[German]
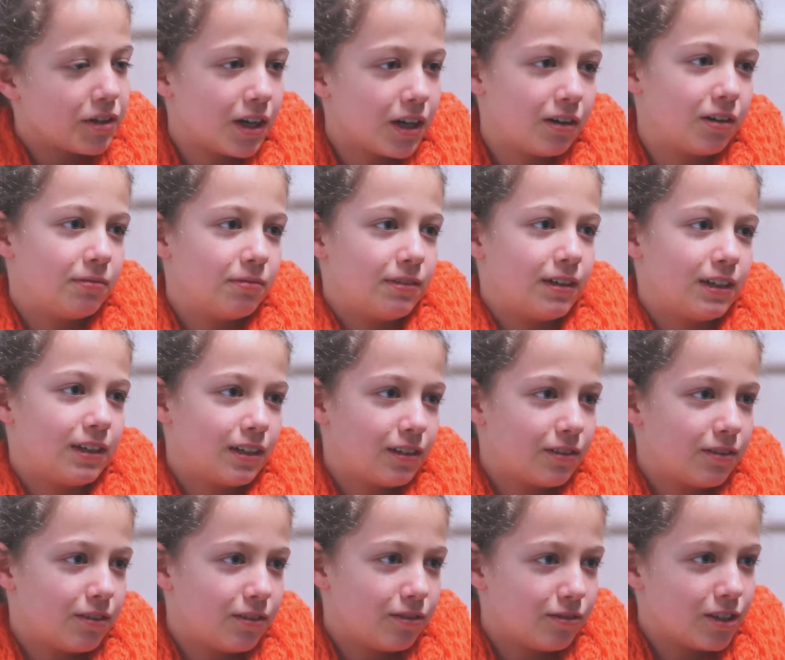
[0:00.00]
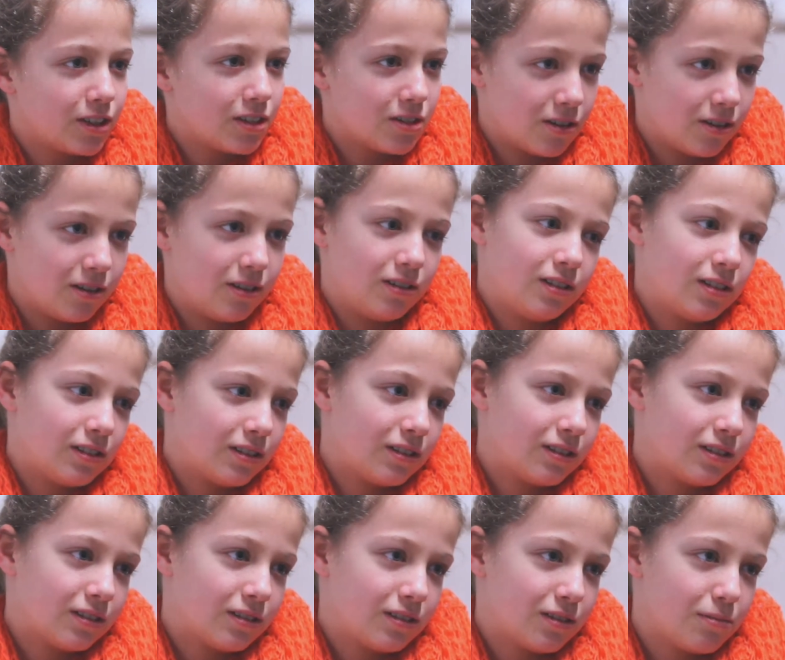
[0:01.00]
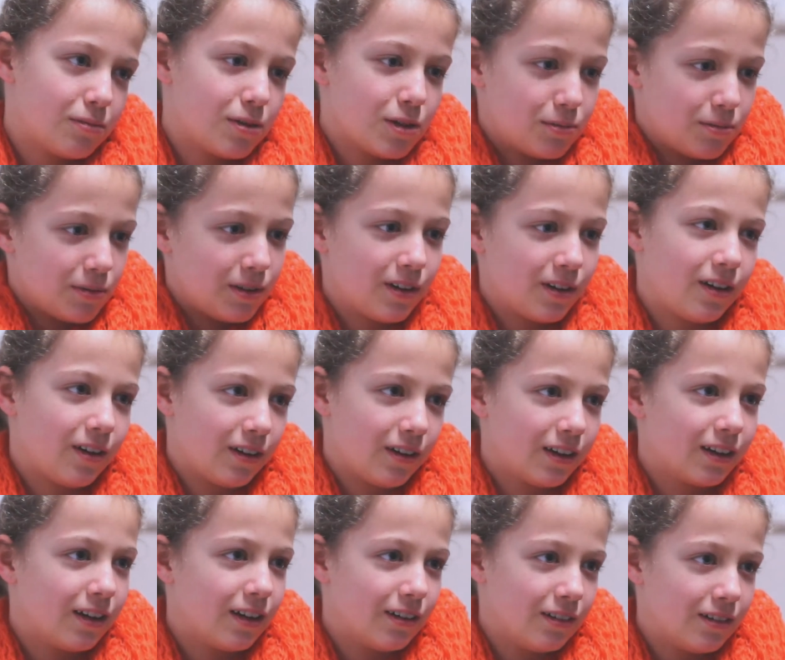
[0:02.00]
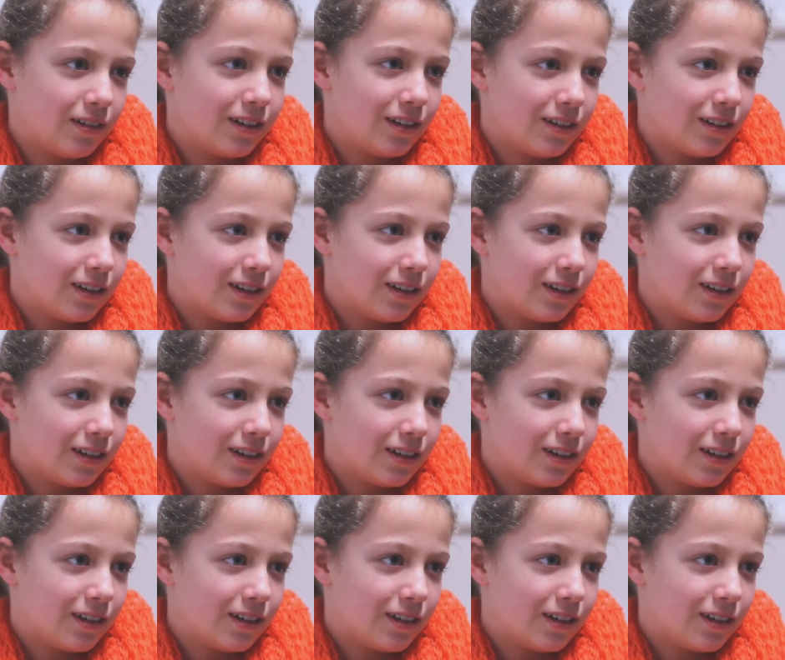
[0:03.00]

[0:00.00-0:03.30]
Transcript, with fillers: wir auch machen, das finden wir toll. Zum Beispiel ich auch.